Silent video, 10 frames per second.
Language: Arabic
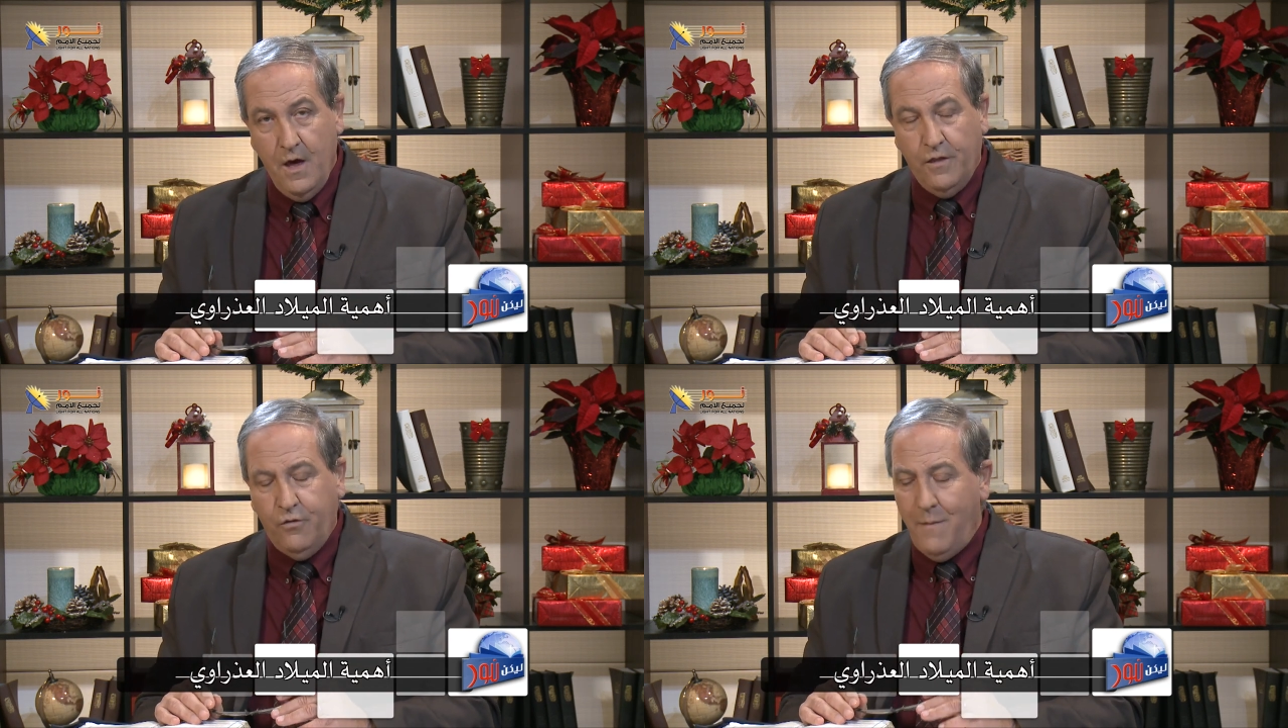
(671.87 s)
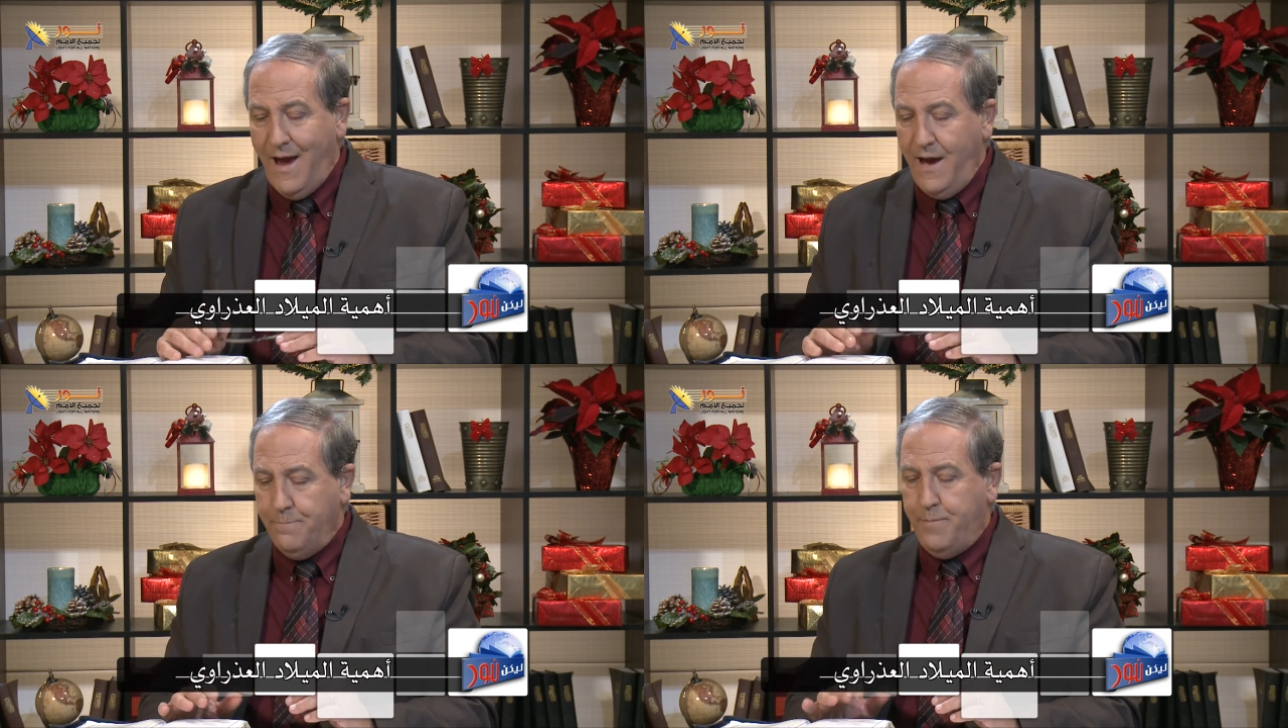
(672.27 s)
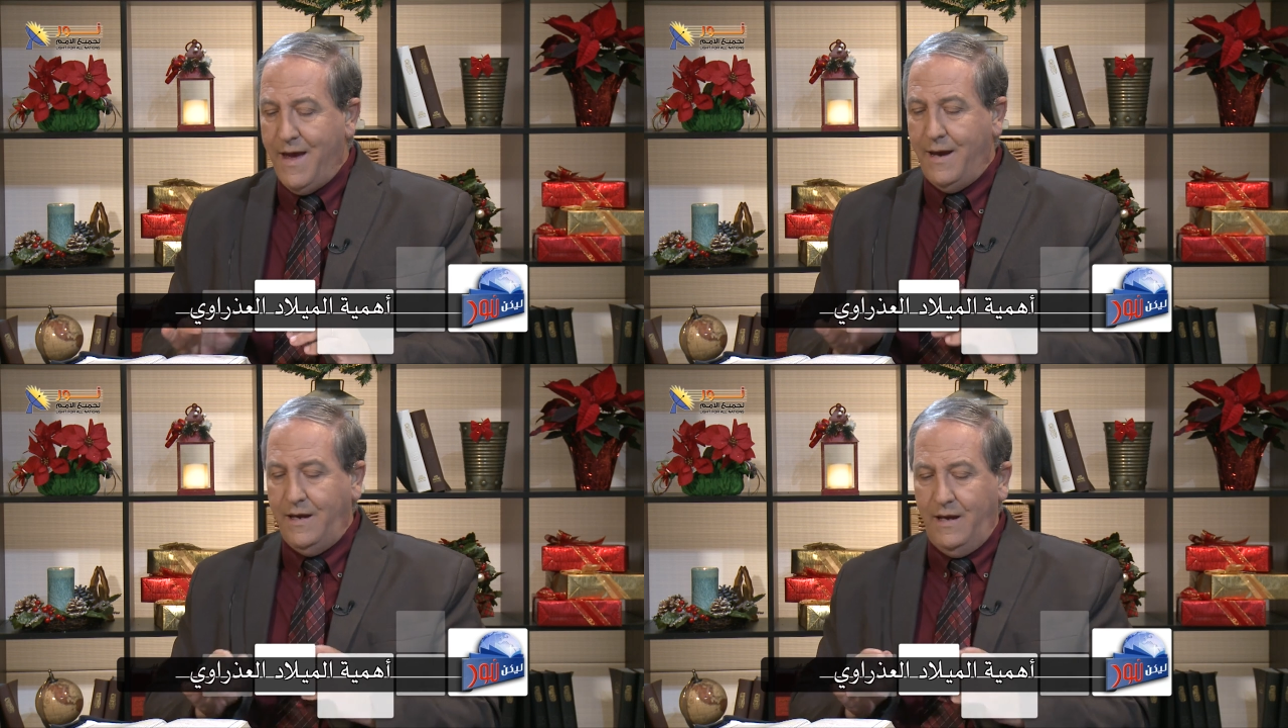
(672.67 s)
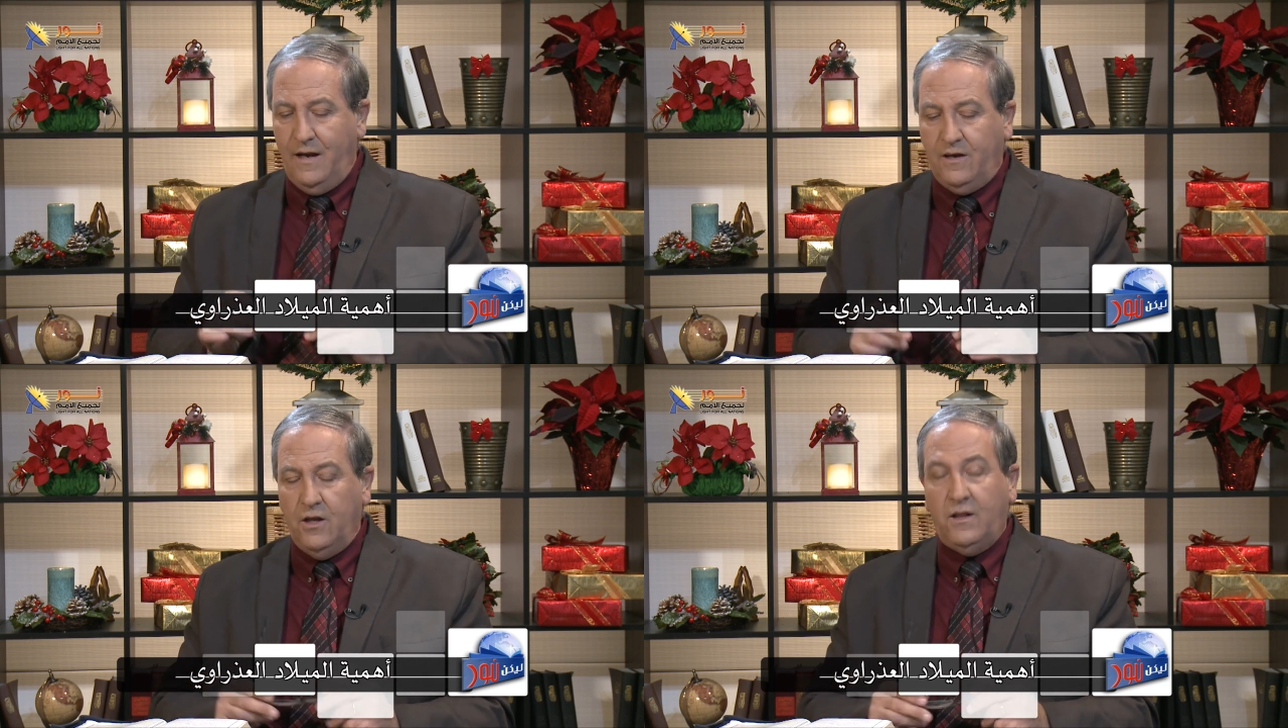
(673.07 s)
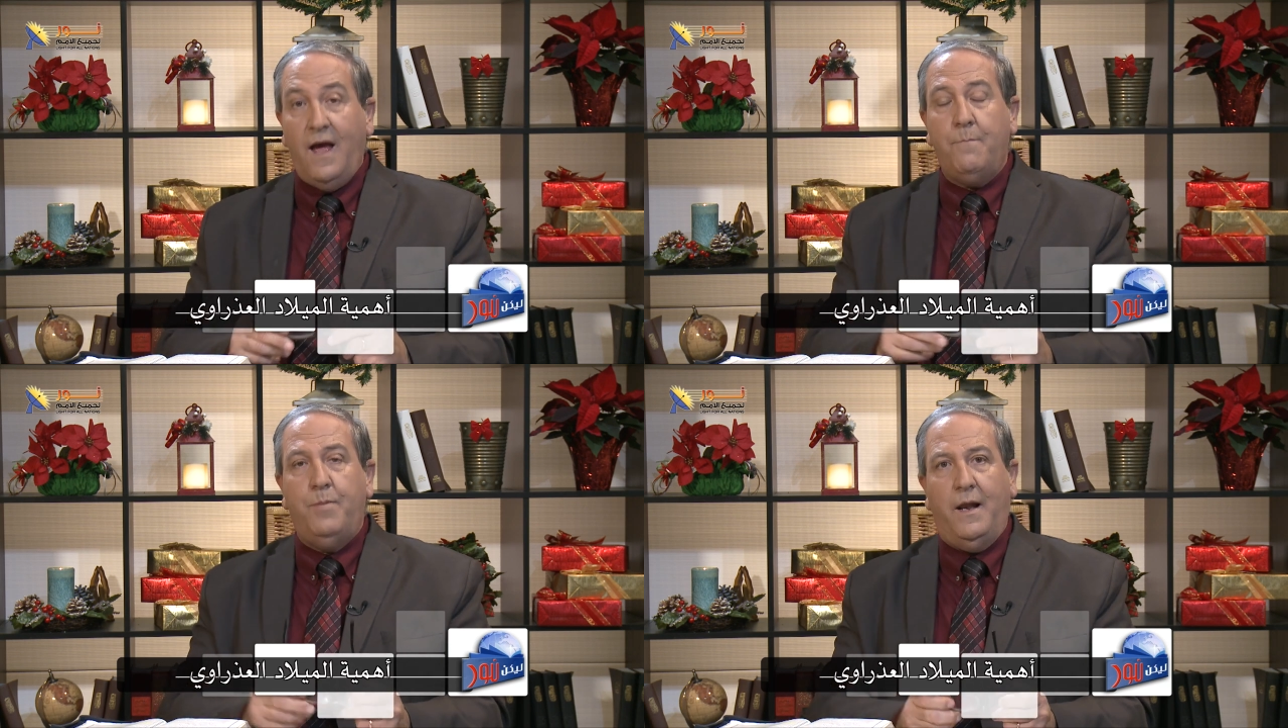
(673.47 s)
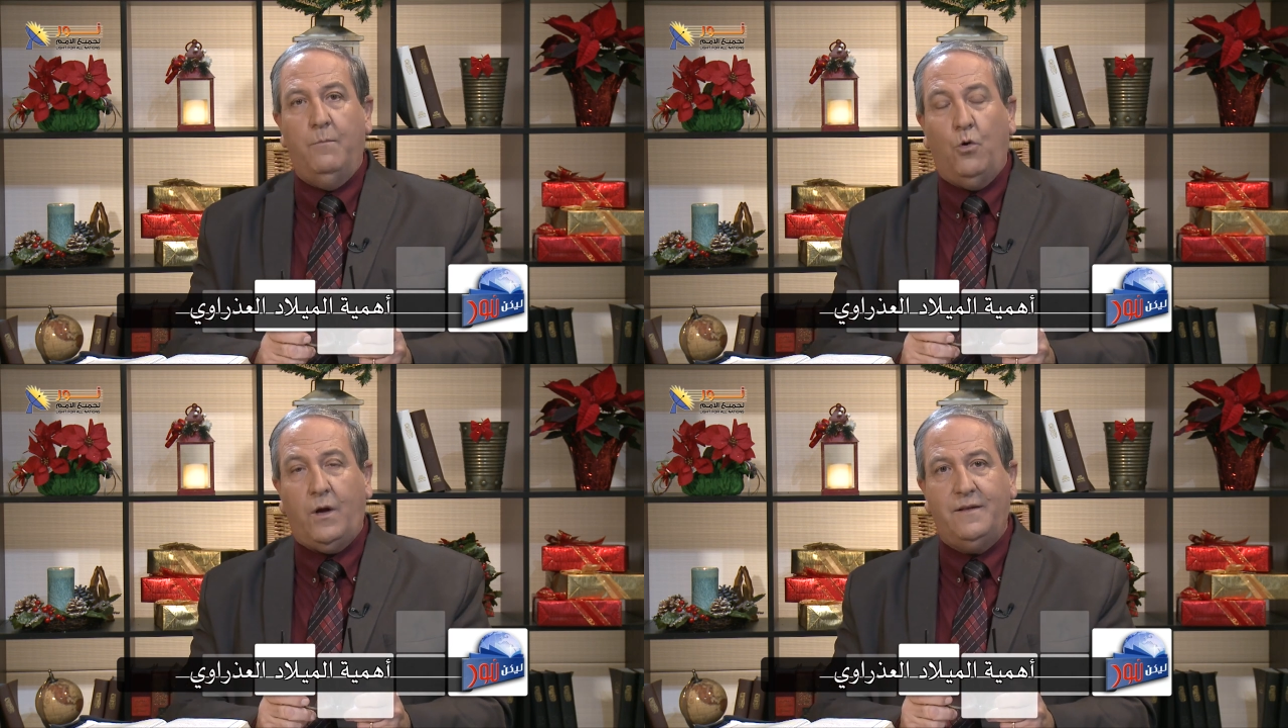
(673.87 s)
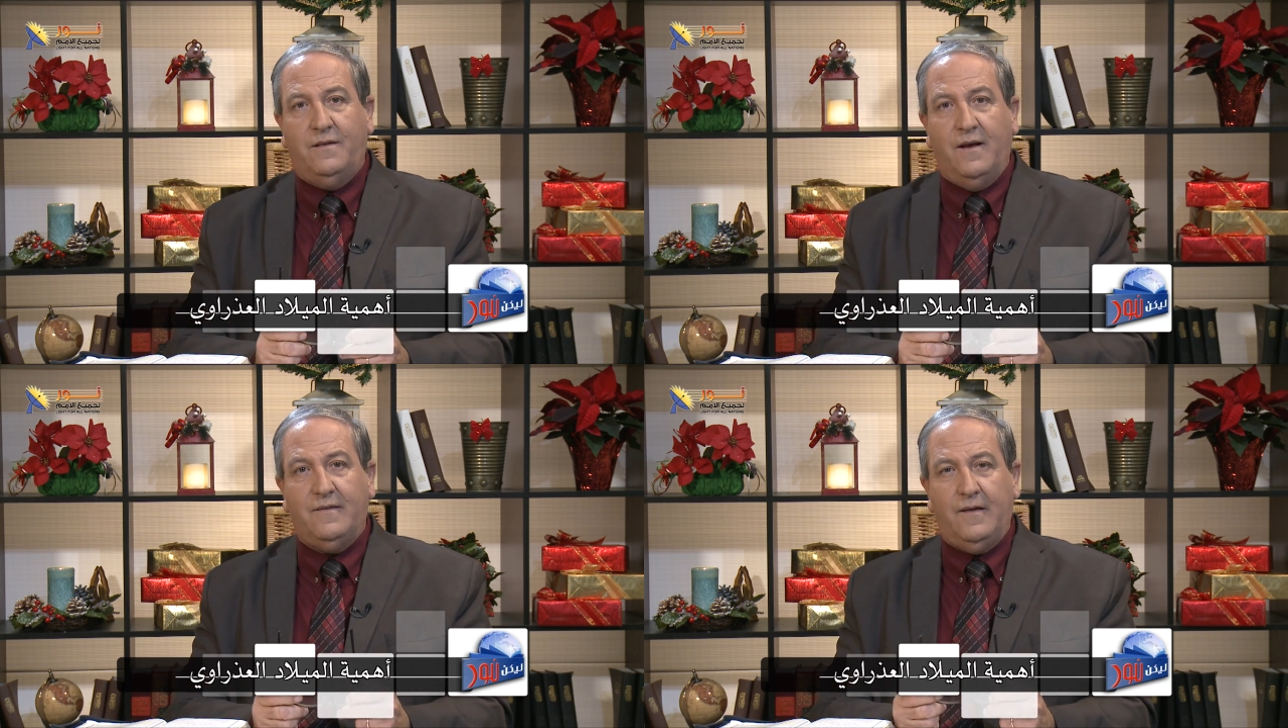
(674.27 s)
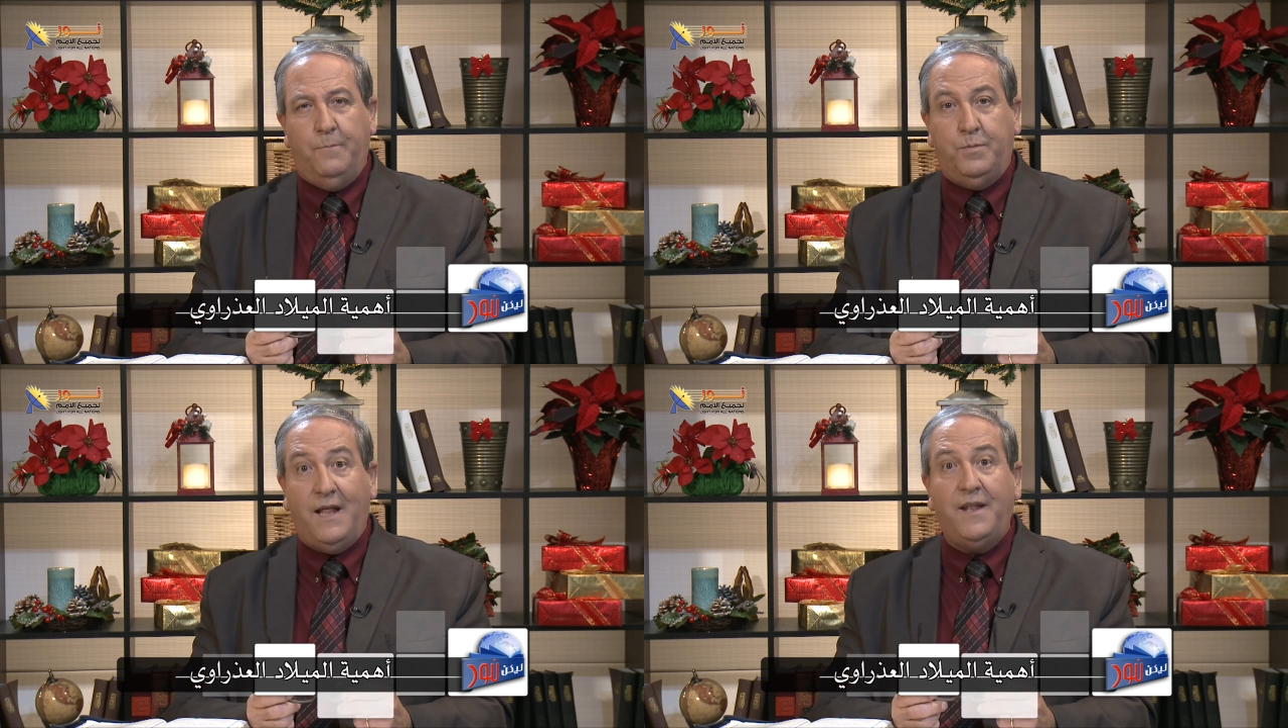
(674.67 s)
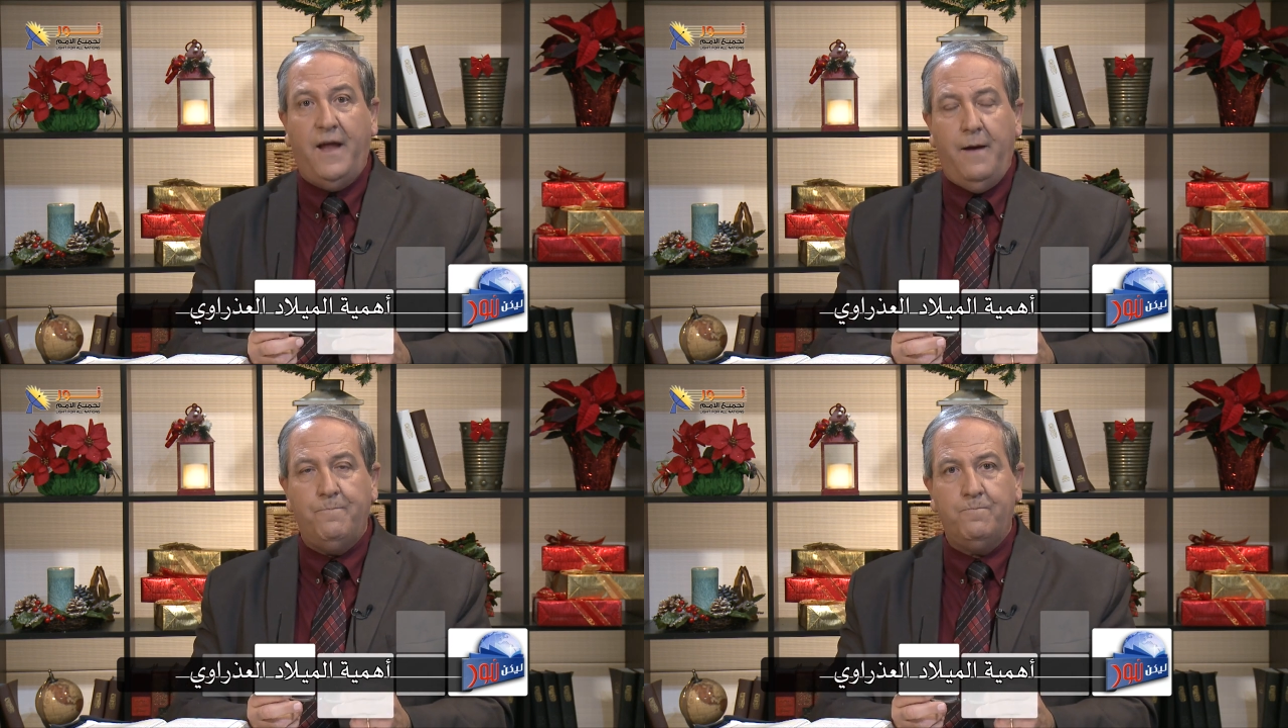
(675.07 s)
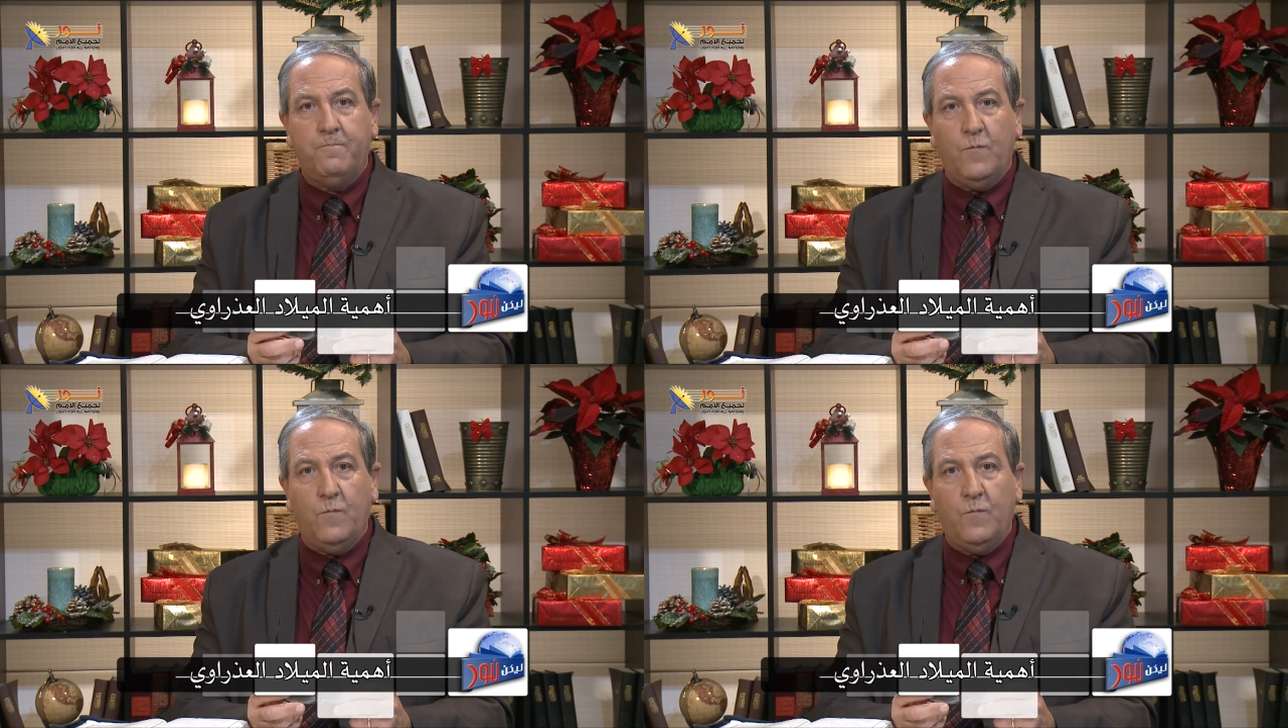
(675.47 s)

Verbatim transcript: ثم أحبائي الكتاب المقدس ابتدأ